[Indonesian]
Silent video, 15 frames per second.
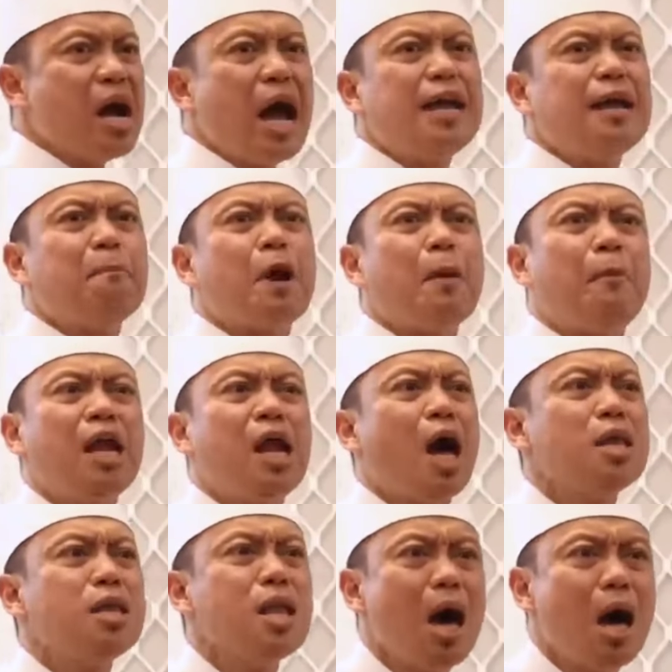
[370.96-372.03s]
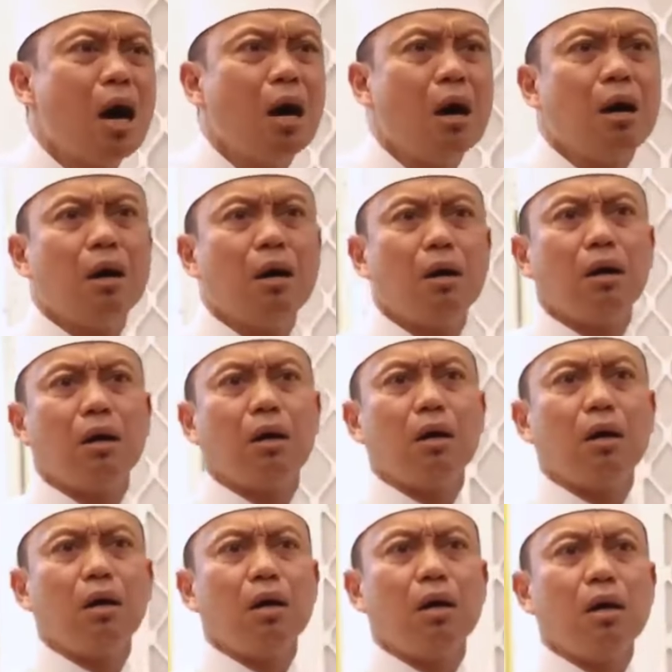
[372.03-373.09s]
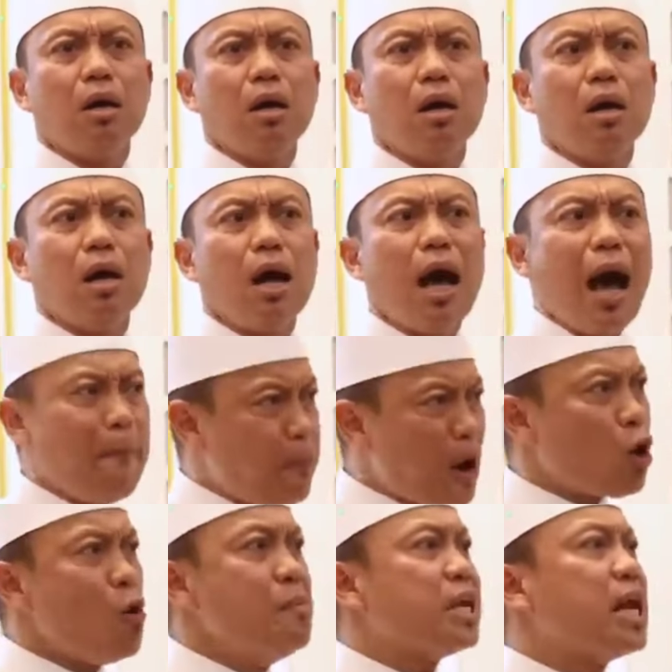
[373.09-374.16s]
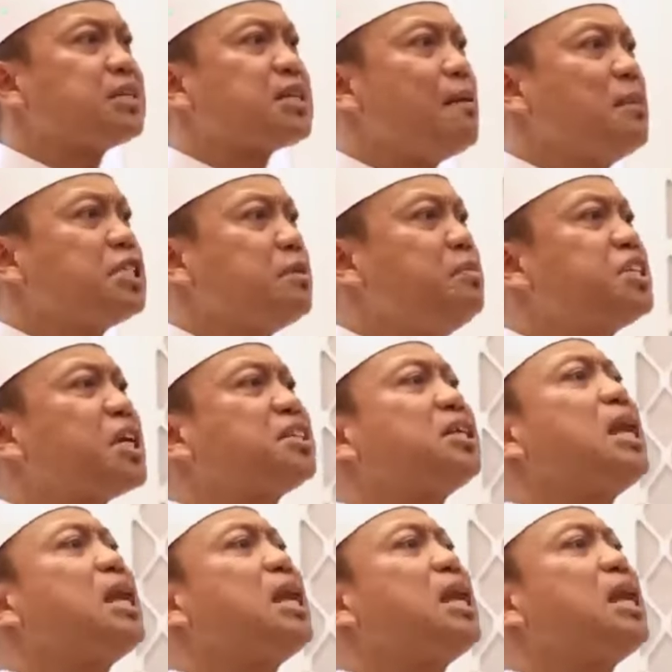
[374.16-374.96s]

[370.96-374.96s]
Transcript: menghadap kepada Allah. Apa kau merasa masih bisa